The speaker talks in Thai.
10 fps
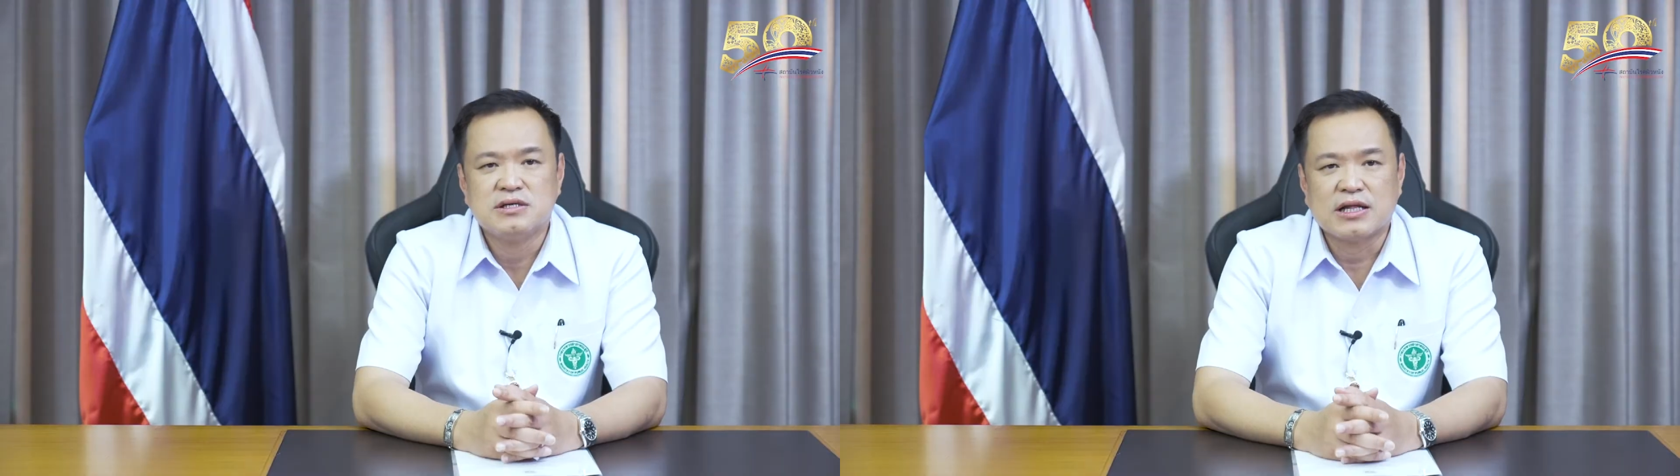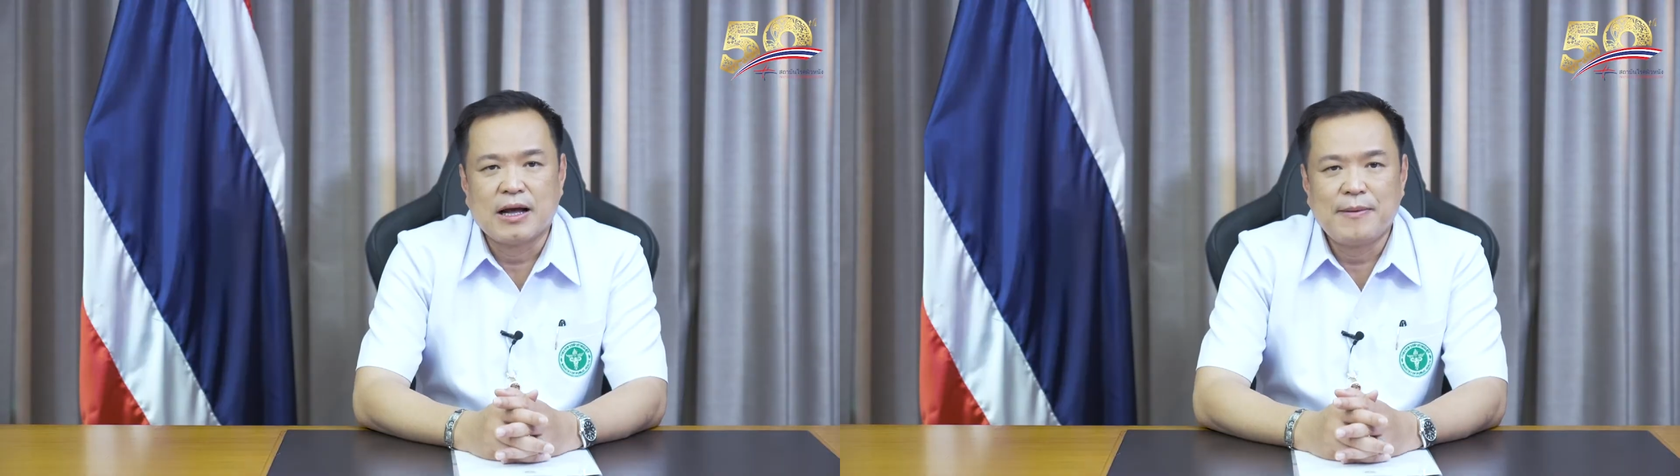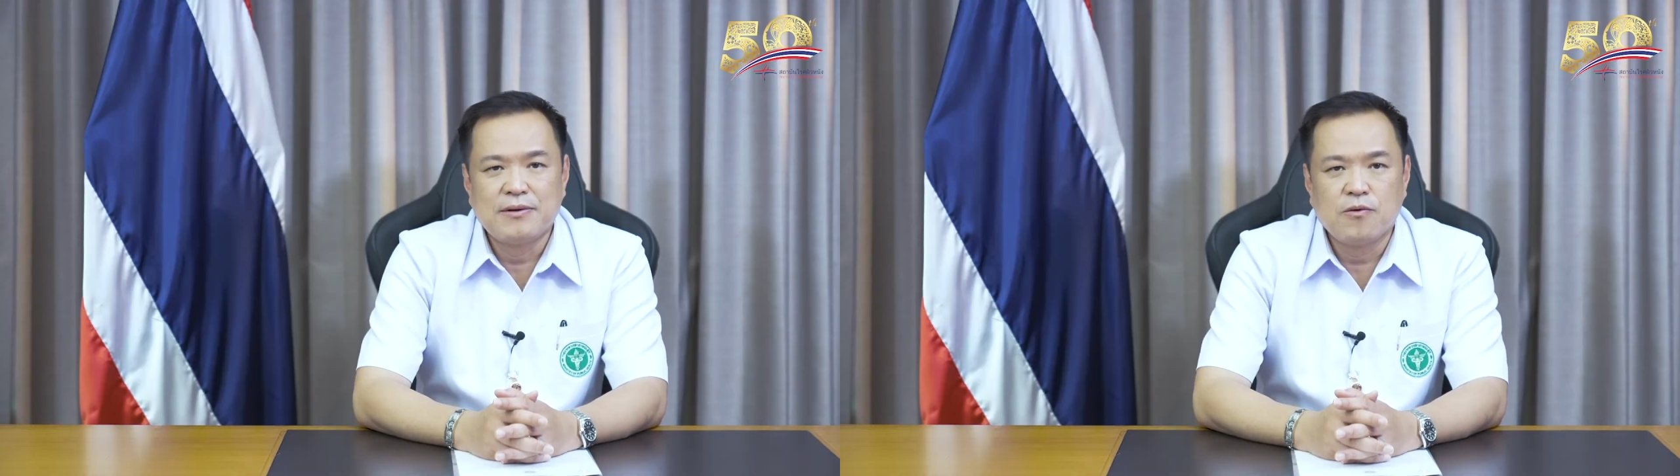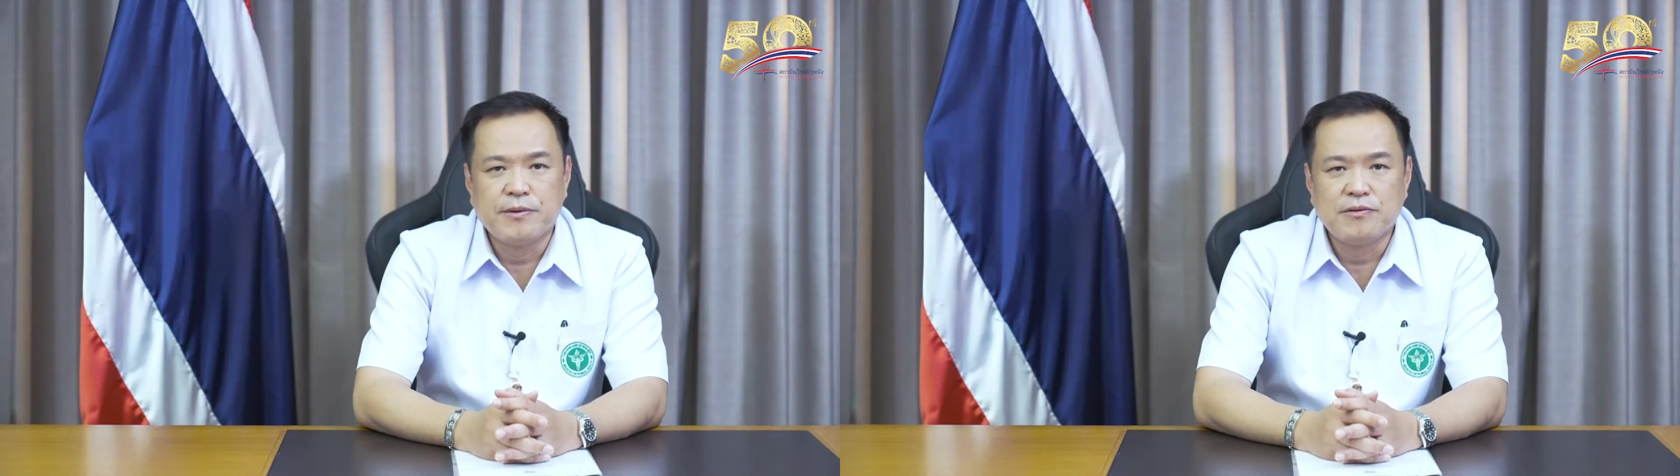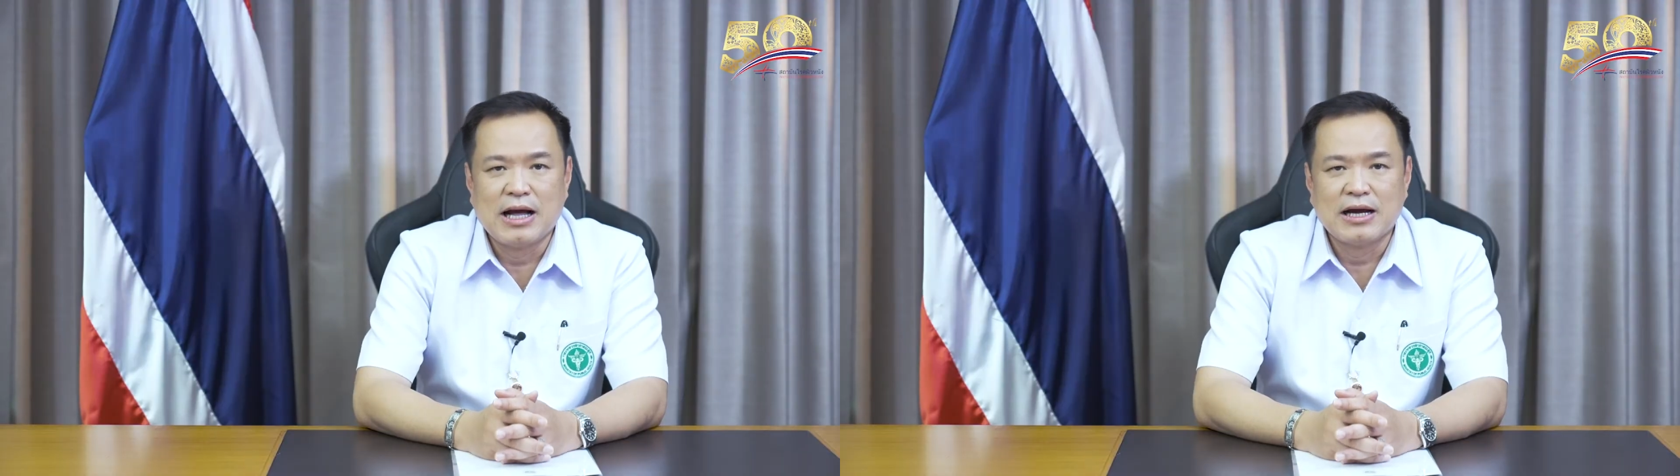สถาบันโรค
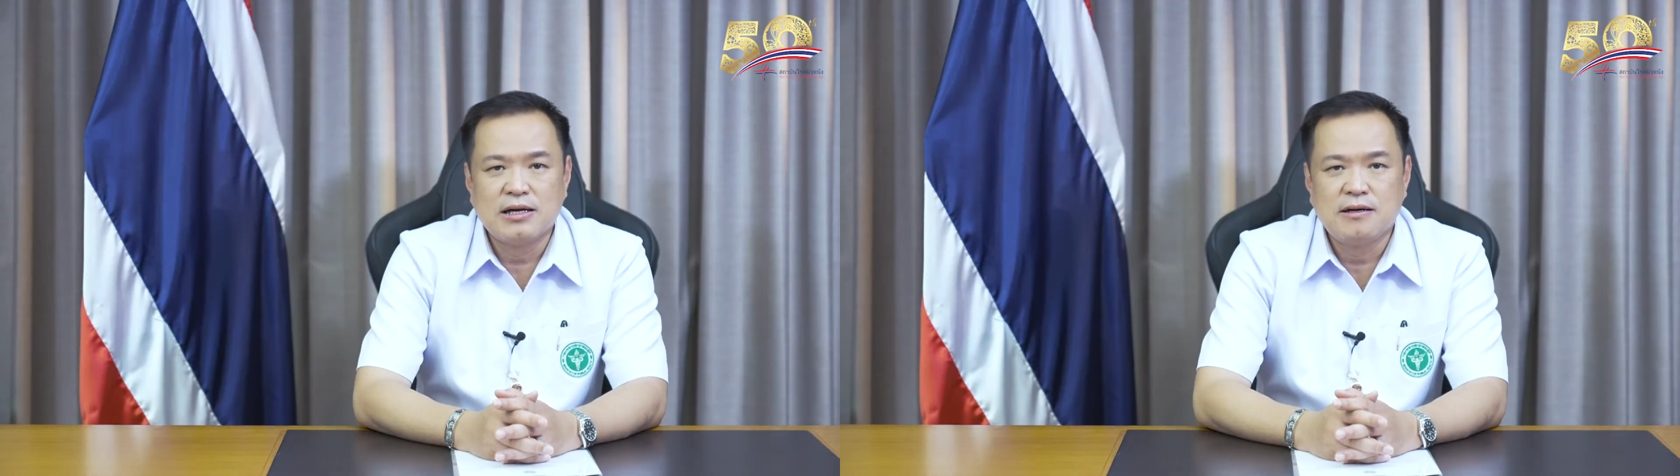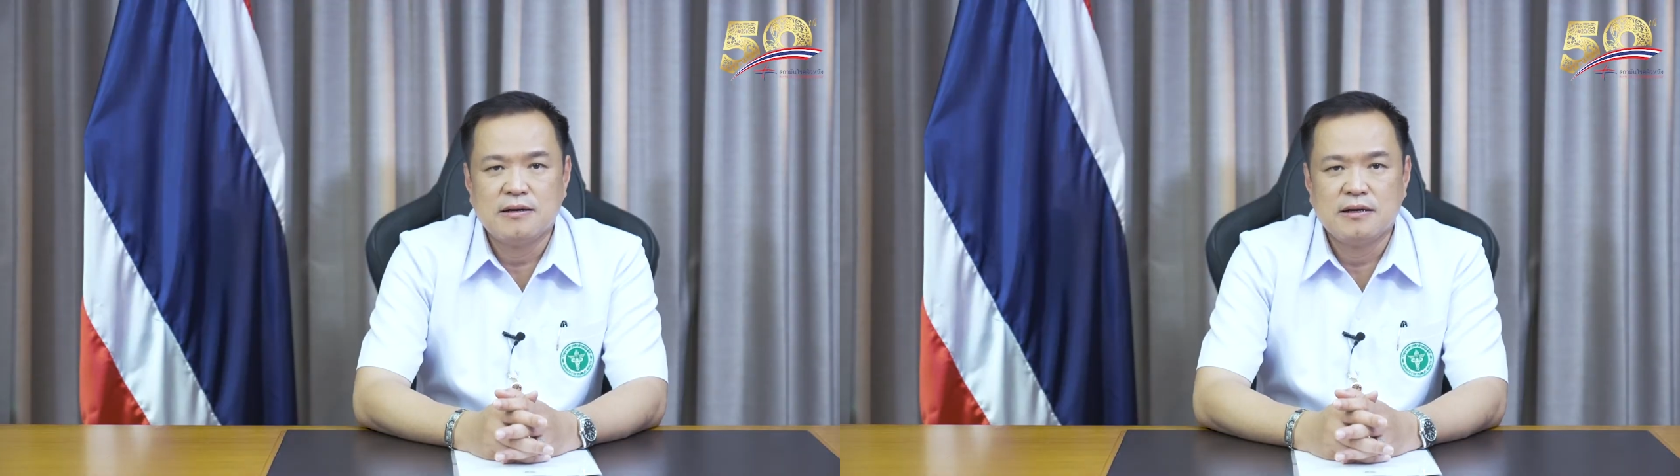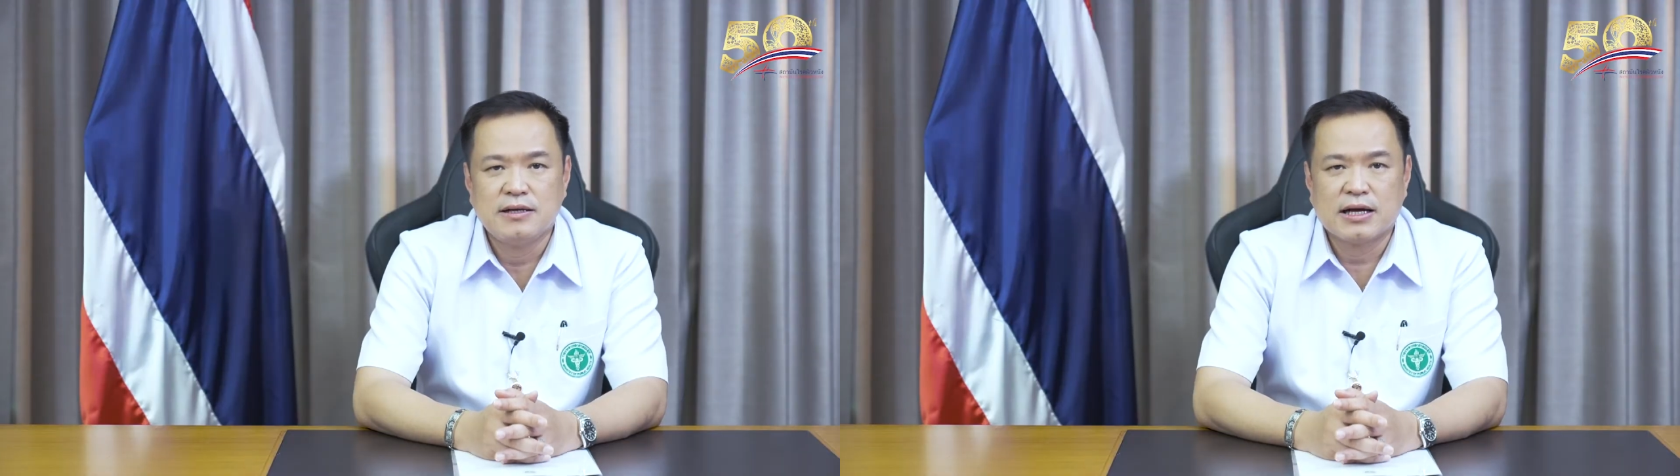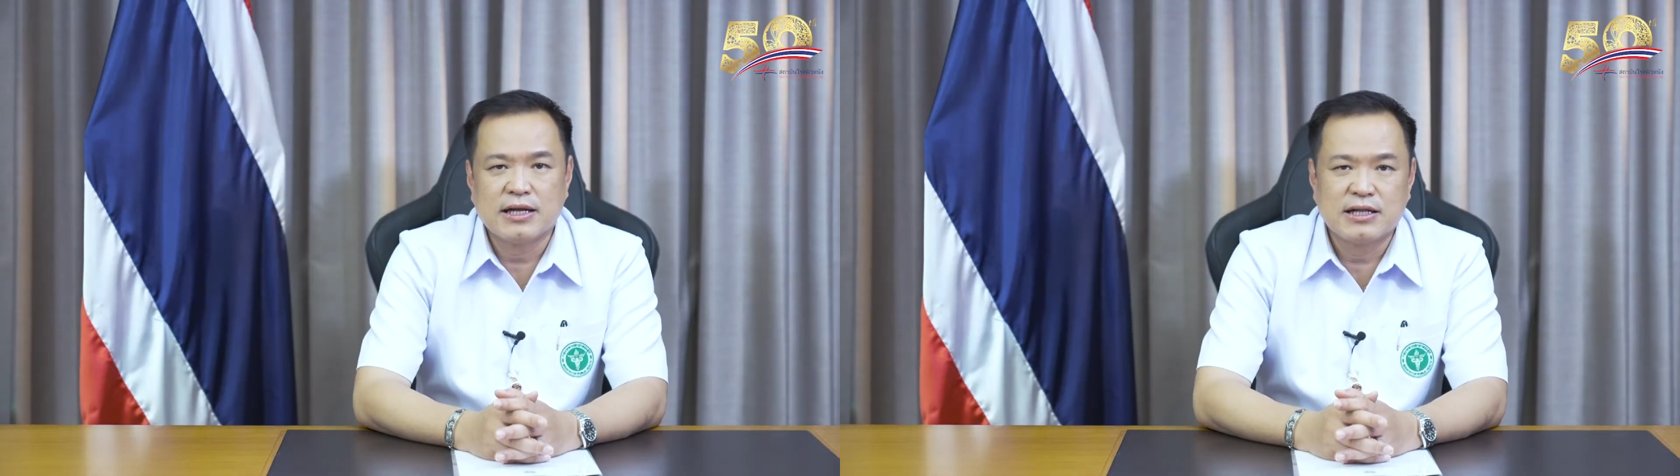ผิวหนังยังได้